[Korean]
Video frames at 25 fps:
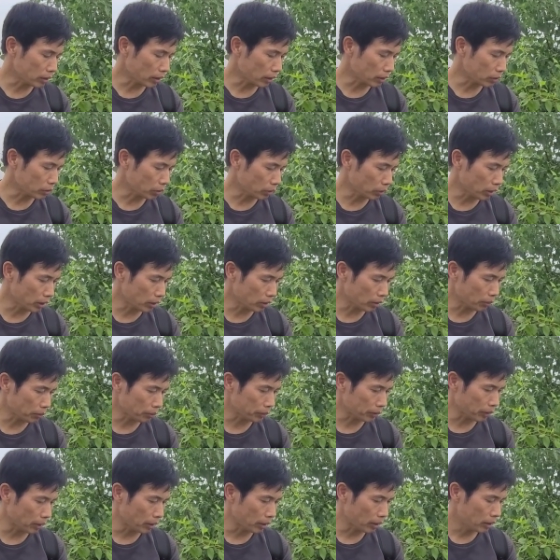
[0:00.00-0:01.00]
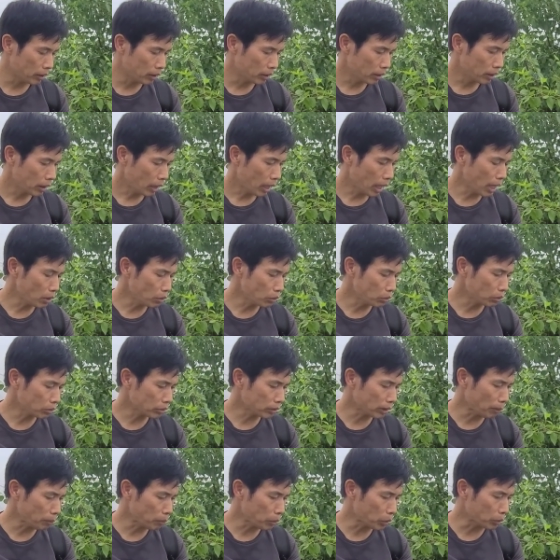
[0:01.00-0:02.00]
제가 전화를 했어요.
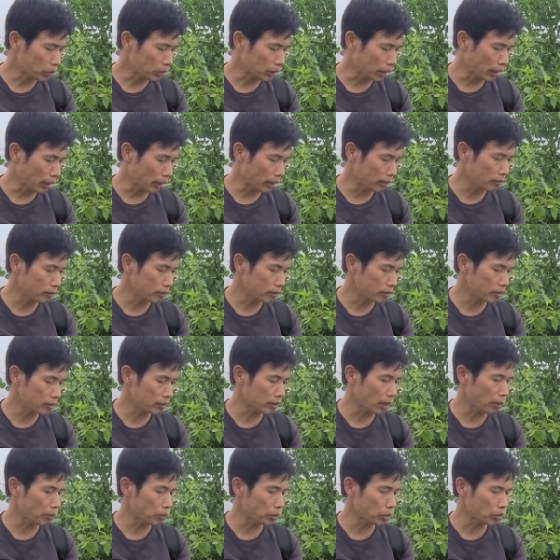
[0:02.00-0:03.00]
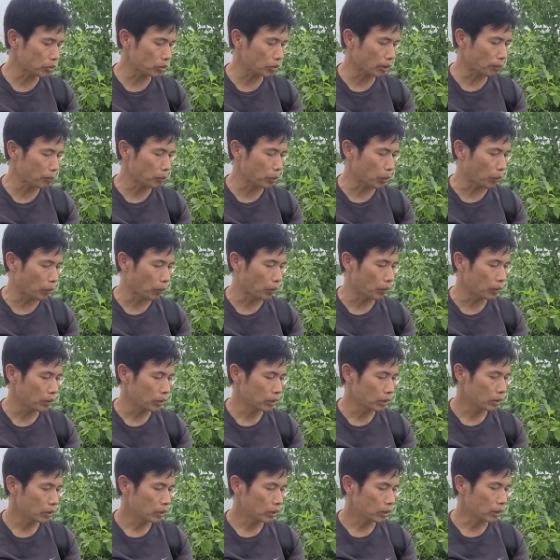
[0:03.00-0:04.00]
한국 30이네 SG 3930
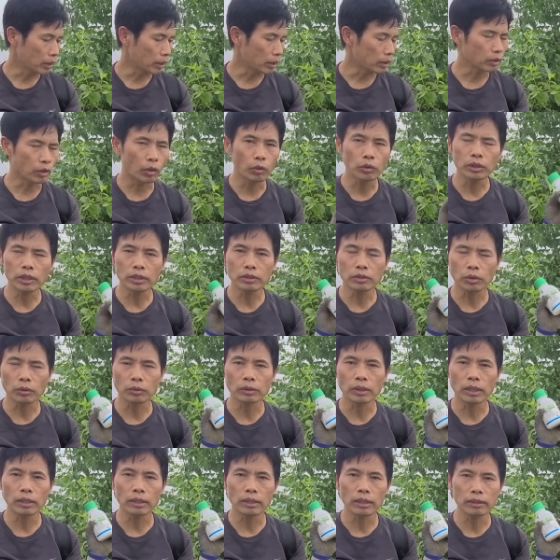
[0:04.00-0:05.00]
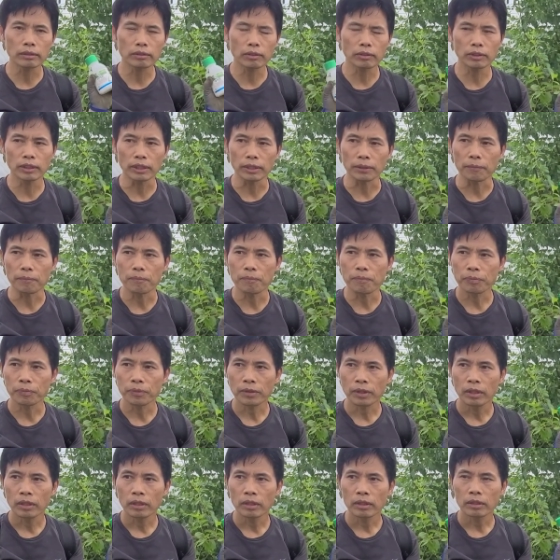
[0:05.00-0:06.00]
네, 여기에 전화를 했더니
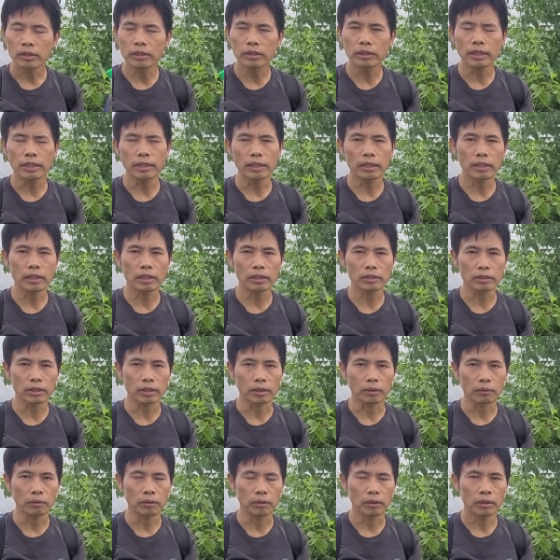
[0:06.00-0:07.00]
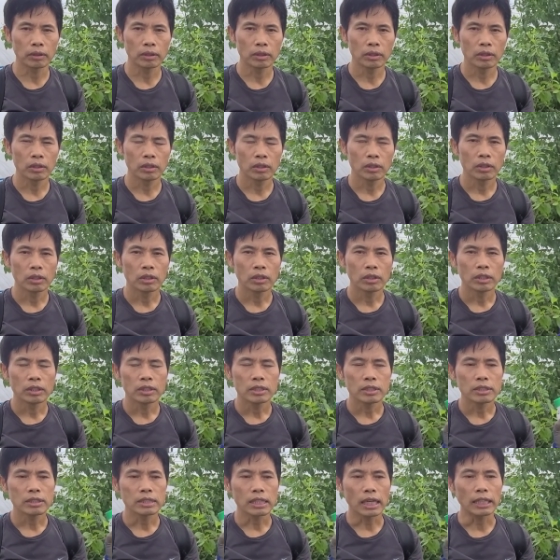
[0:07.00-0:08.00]
그렇게 얘기하더라고요.
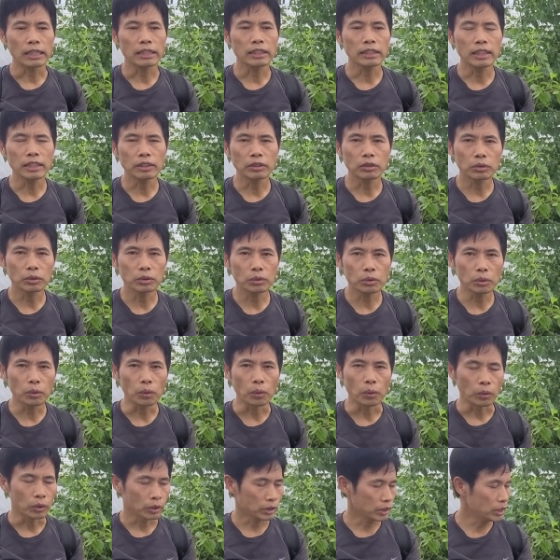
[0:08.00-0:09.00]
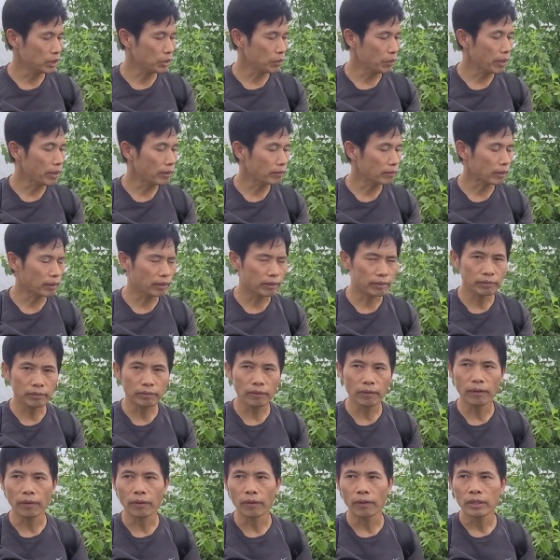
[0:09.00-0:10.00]
자기네들도 이
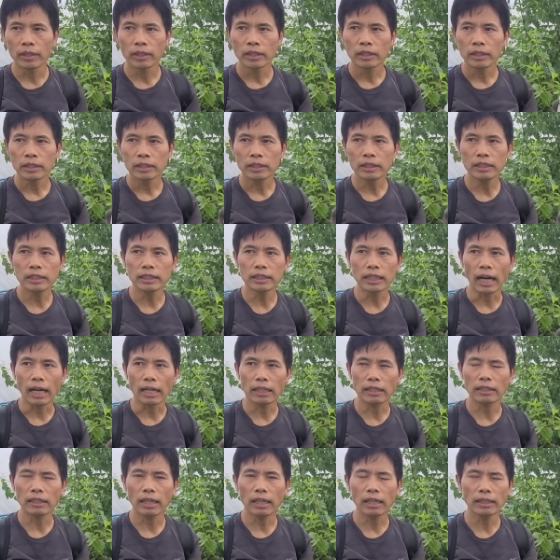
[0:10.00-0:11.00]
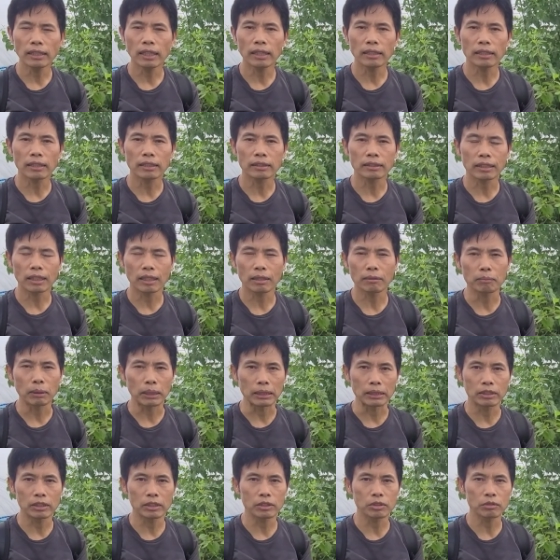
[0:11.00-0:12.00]
회사에서 이 약을 하나를 갖다가
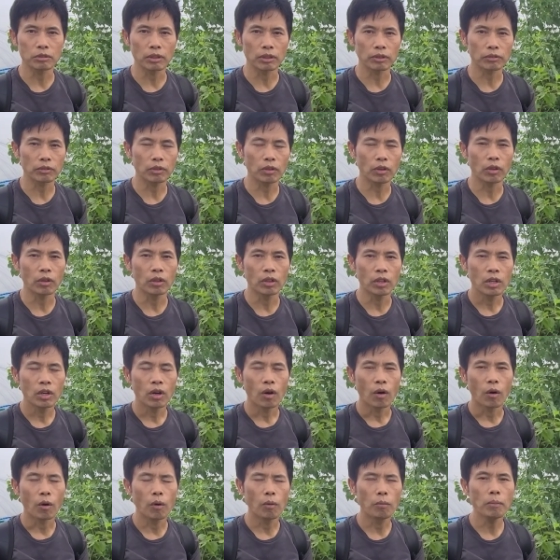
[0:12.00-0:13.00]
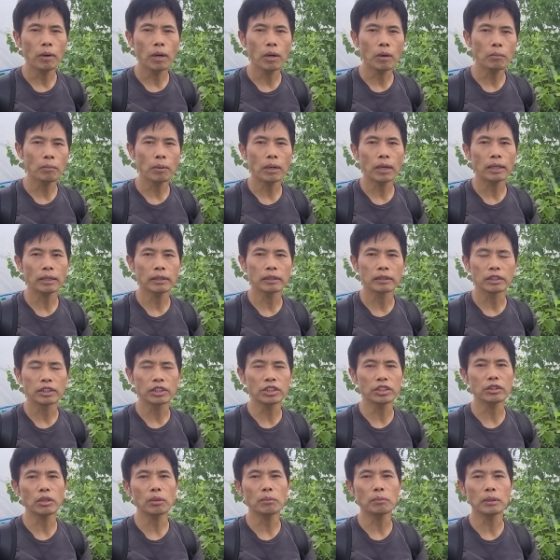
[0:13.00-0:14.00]
만들기 위해서 어마어마한
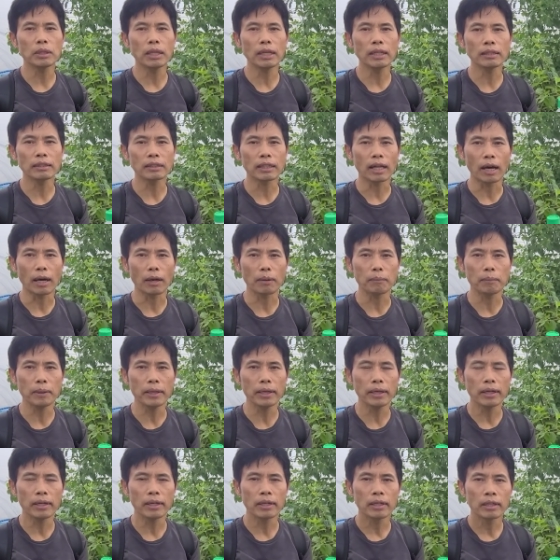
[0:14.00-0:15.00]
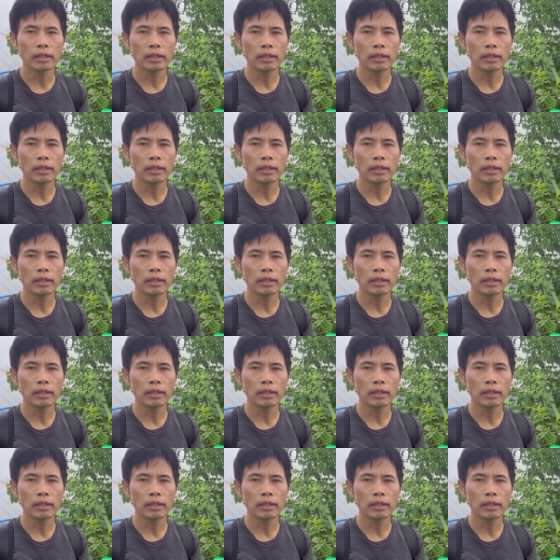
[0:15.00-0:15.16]
실험을 한 다음에